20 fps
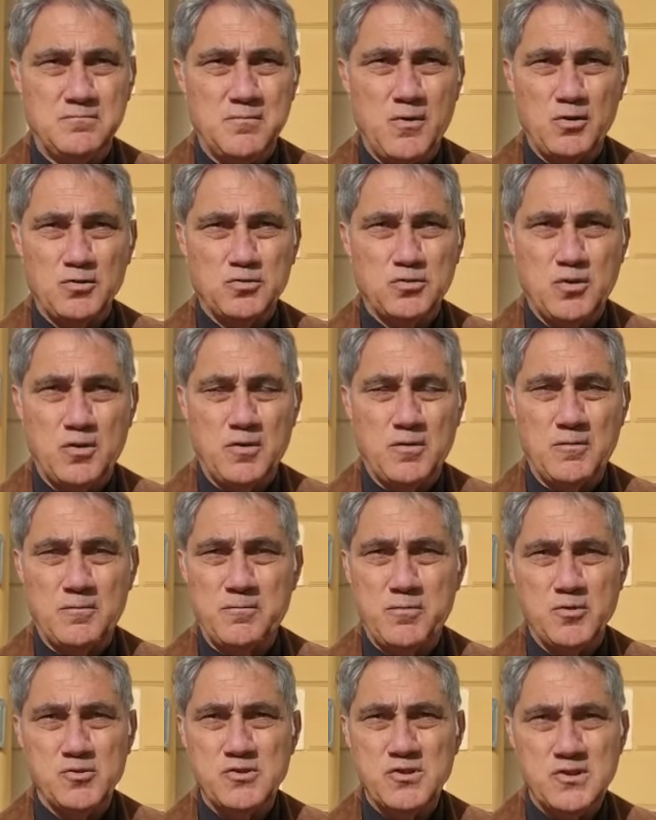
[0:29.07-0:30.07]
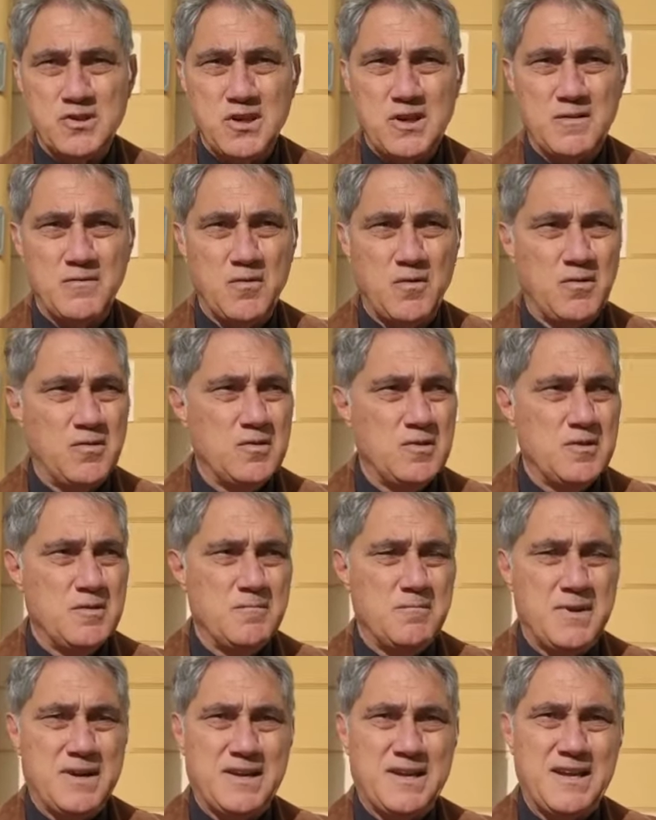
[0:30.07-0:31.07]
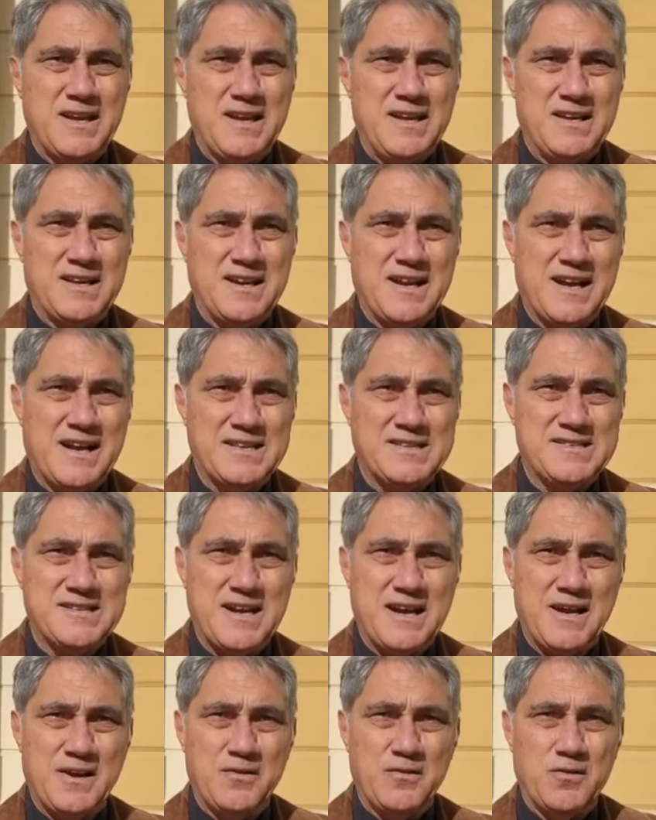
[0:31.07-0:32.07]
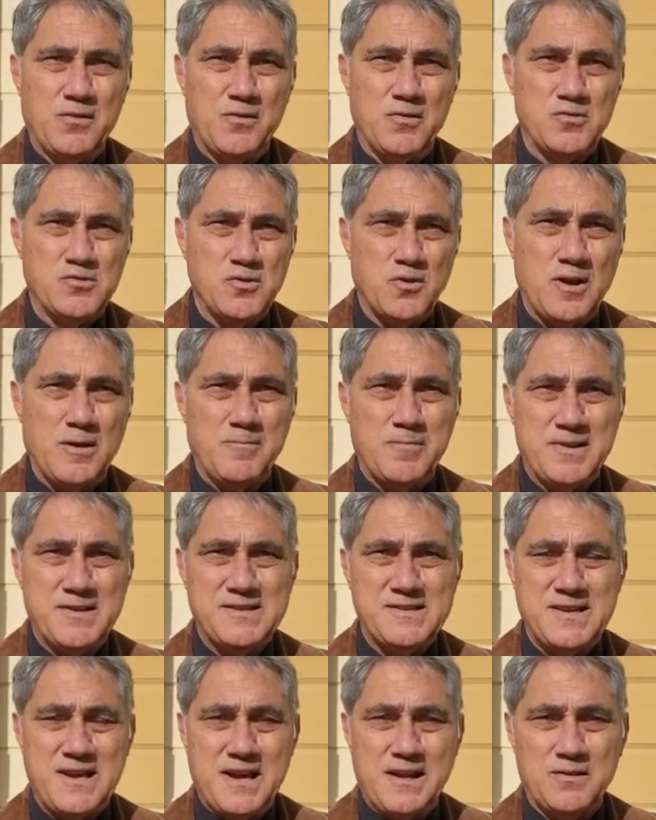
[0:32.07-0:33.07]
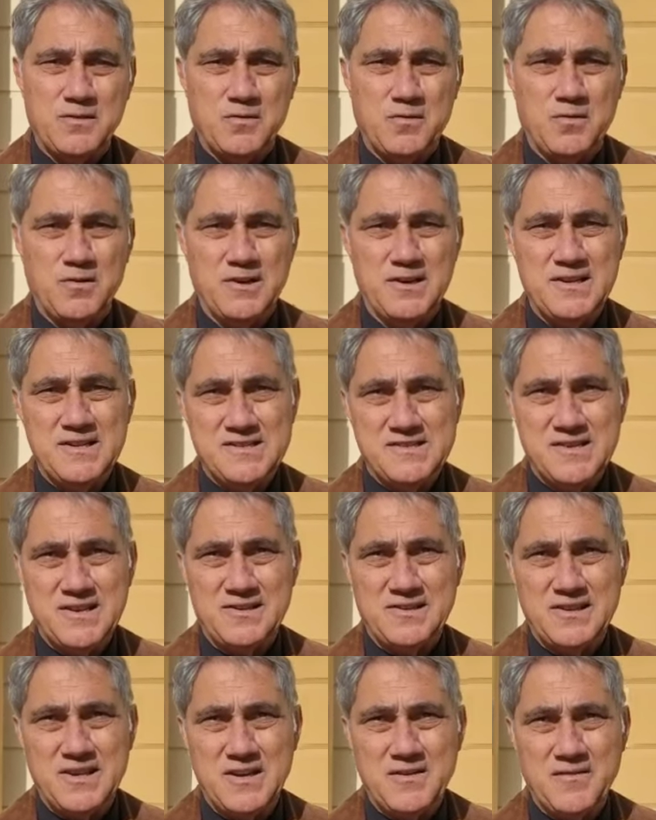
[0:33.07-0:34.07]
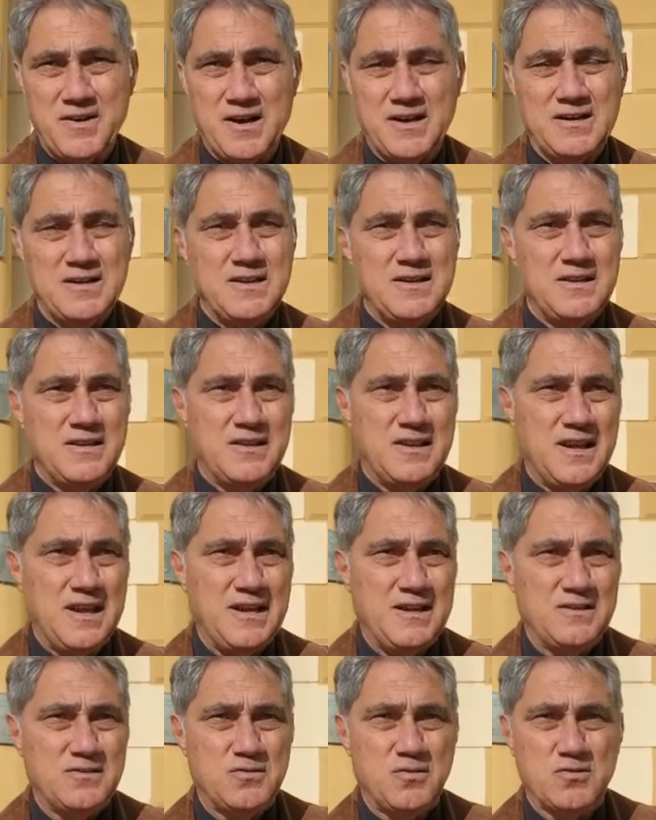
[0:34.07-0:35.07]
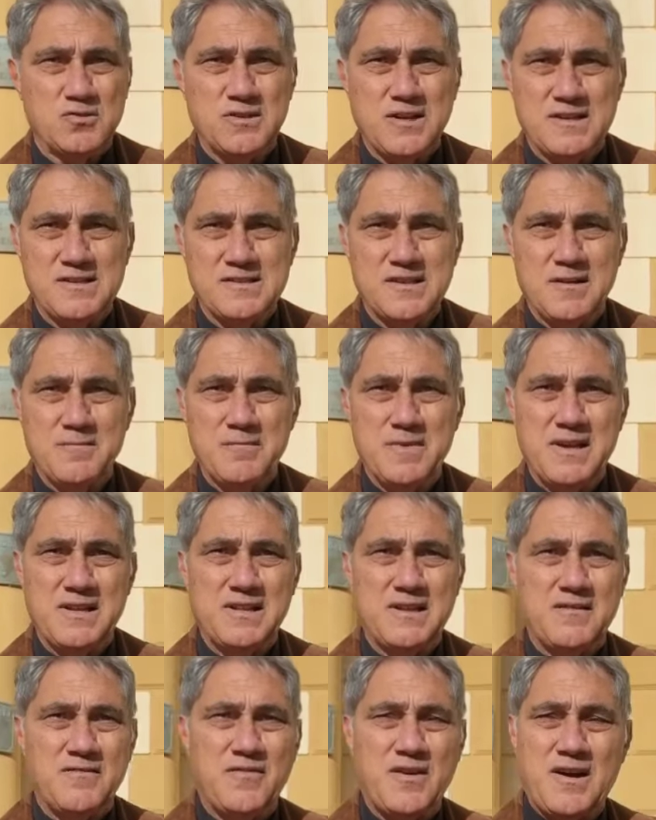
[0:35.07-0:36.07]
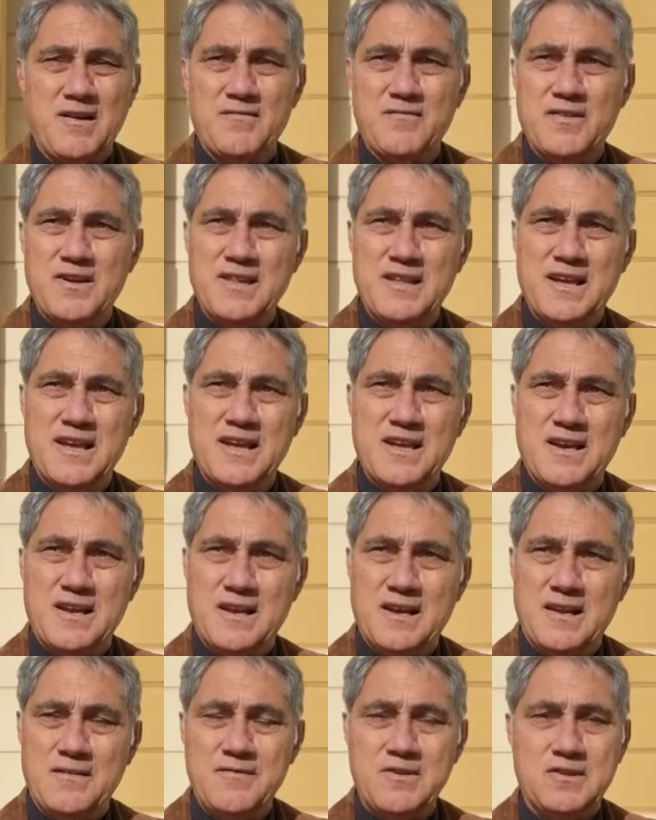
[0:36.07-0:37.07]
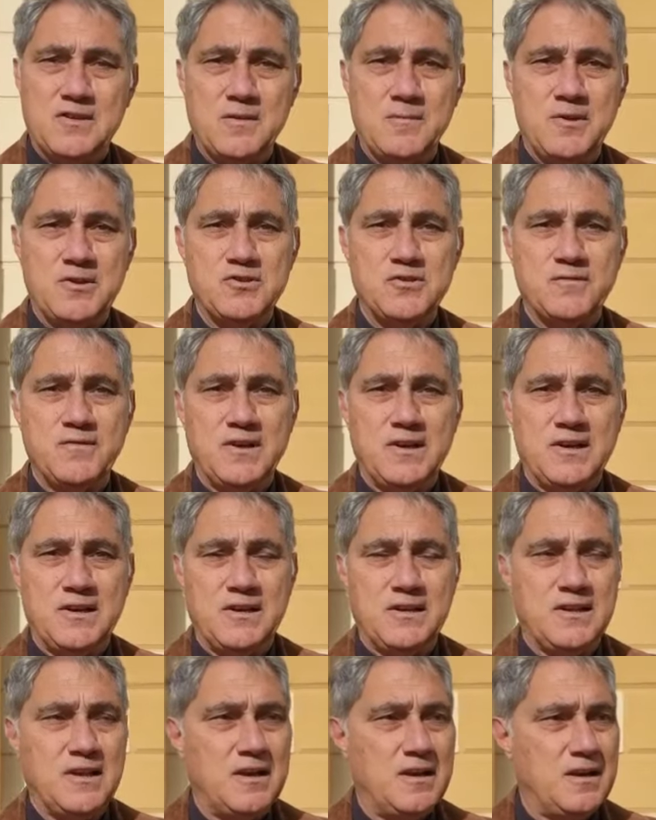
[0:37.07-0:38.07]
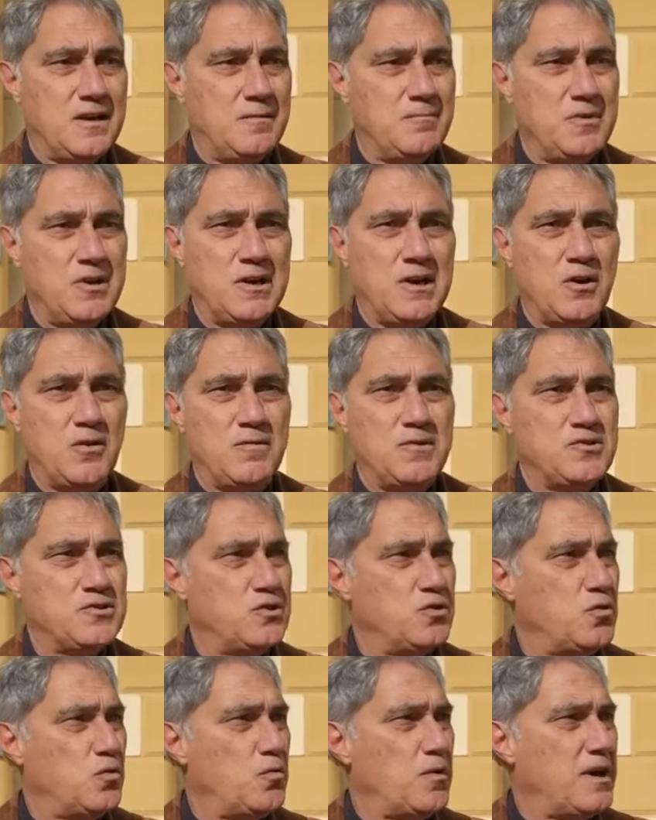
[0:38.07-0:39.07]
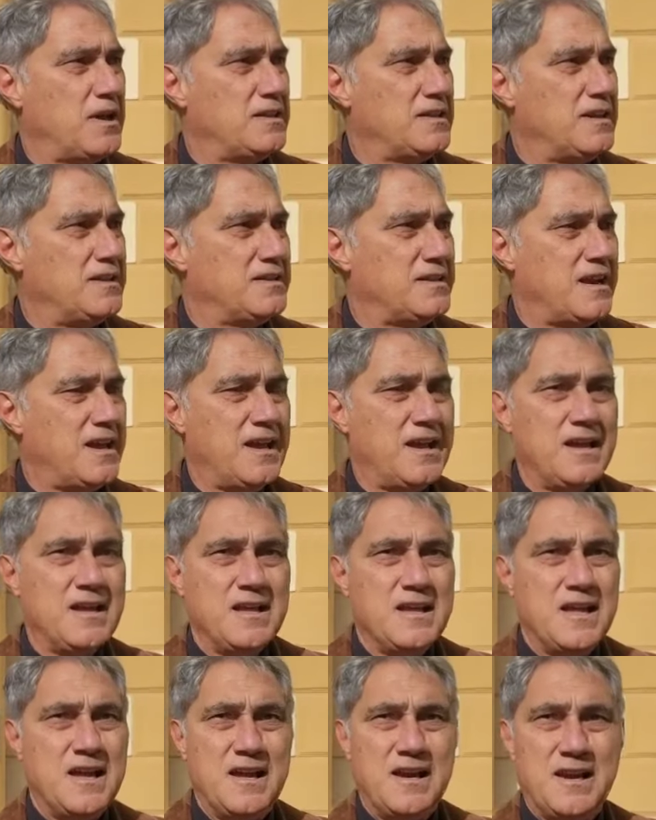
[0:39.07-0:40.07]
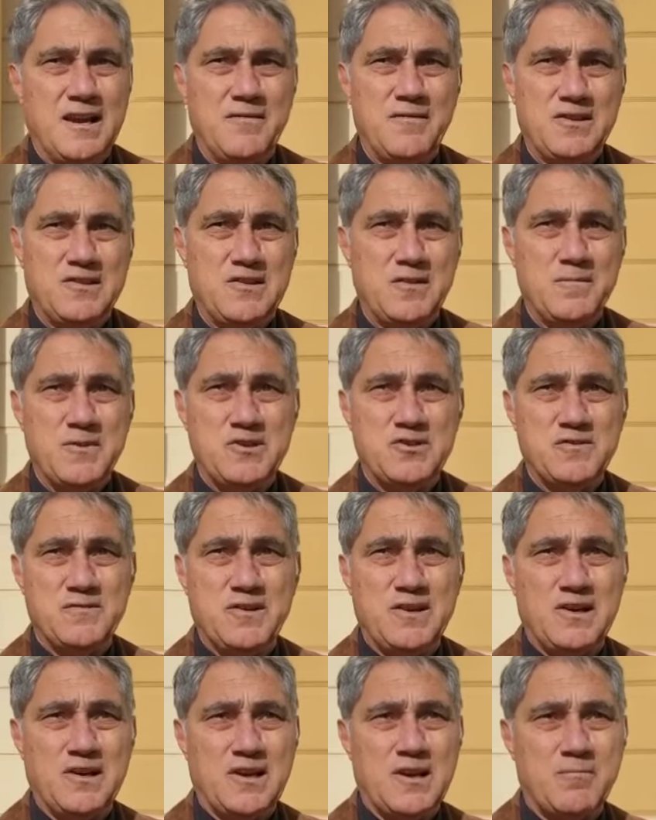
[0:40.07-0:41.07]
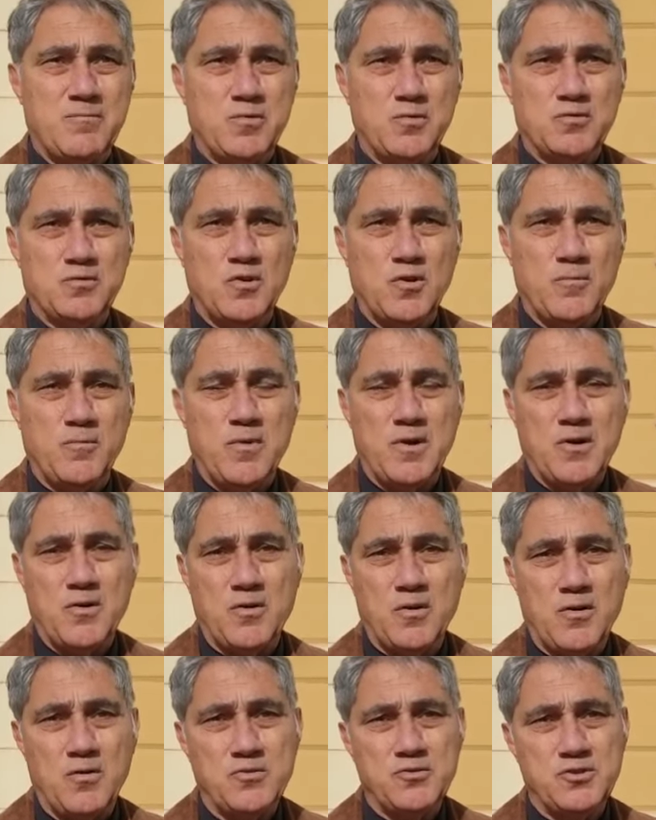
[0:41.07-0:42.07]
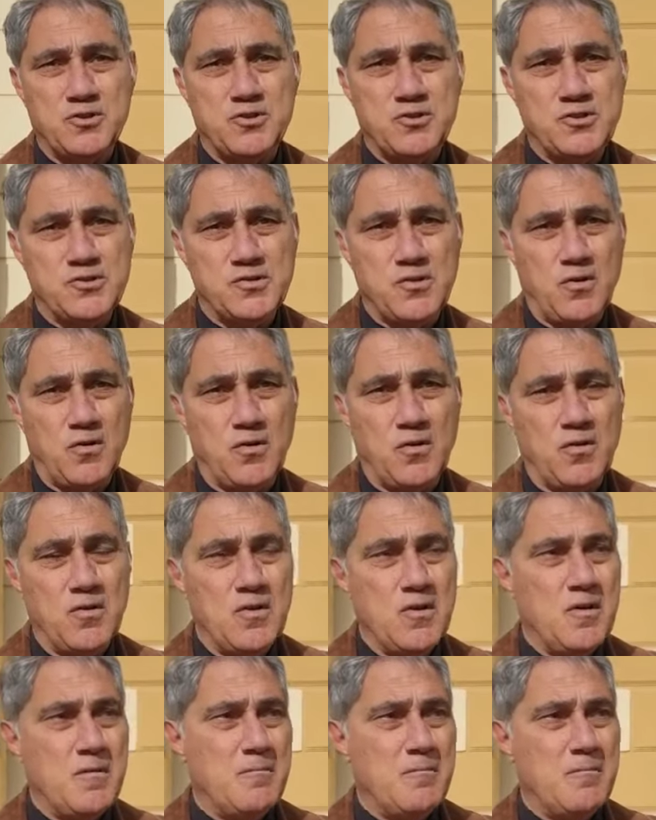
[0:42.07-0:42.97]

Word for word: molto positivo perché i ragazzi hanno non solo apprezzato l'iniziativa che sostanzialmente fa vedere le vittime civili del 1943 e le vittime civili che purtroppo ancora oggi ci sono,